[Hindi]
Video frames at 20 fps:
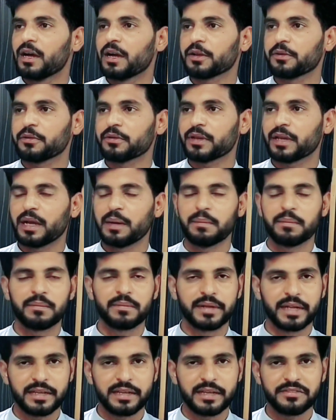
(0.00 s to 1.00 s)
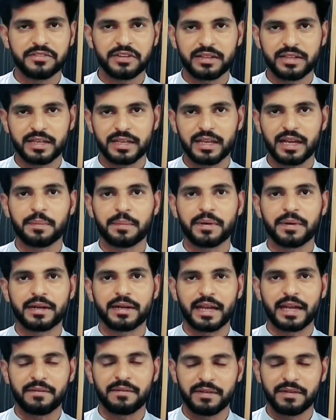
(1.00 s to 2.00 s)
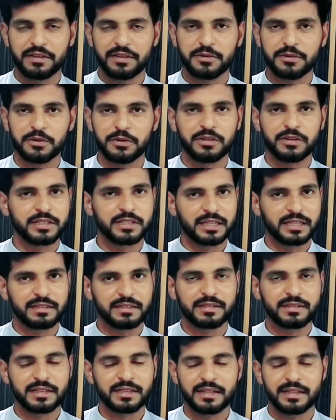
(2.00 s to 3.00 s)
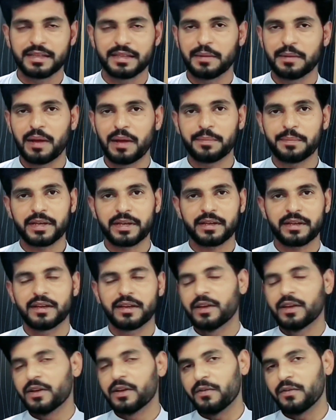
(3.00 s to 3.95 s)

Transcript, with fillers: क्योंकि हम नहीं चाहते कि आपका टाइम वेस्ट हो और जल्दी से जल्दी हम आप तक